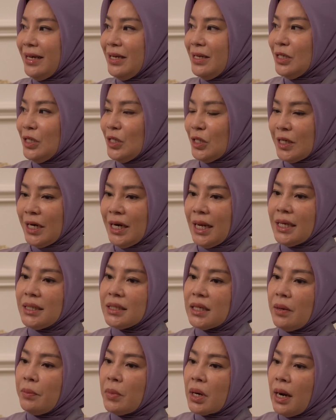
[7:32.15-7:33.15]
Hmm.
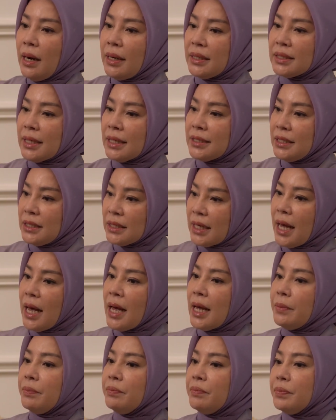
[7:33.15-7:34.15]
Senin saya
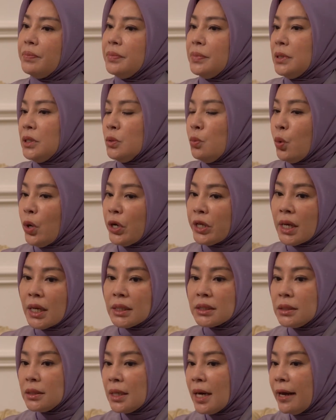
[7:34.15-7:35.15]
merealisasikan
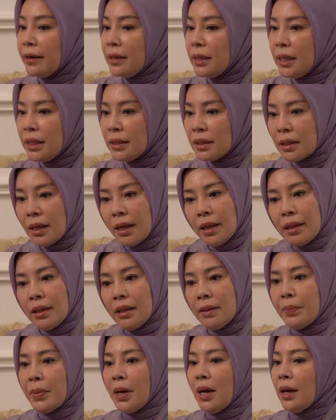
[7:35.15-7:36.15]
semuanya dengan
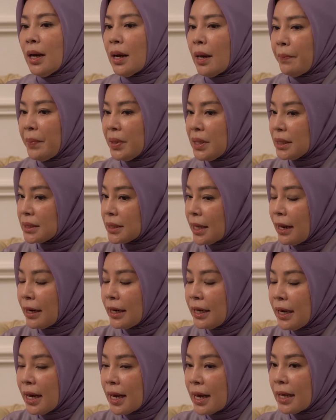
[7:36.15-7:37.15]
detail, pelengkapannya saya
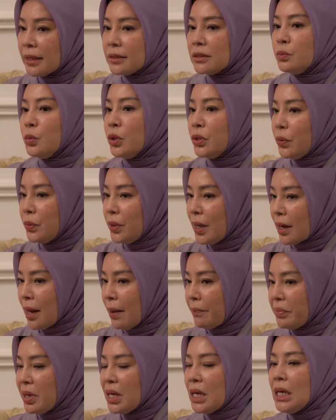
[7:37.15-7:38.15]
lihat, semuanya udah
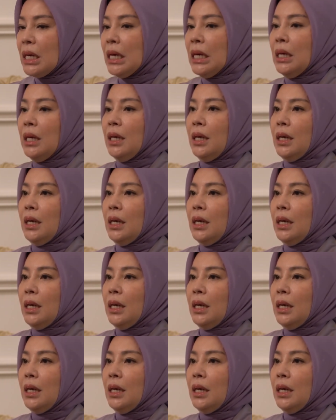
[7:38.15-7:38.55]
rapi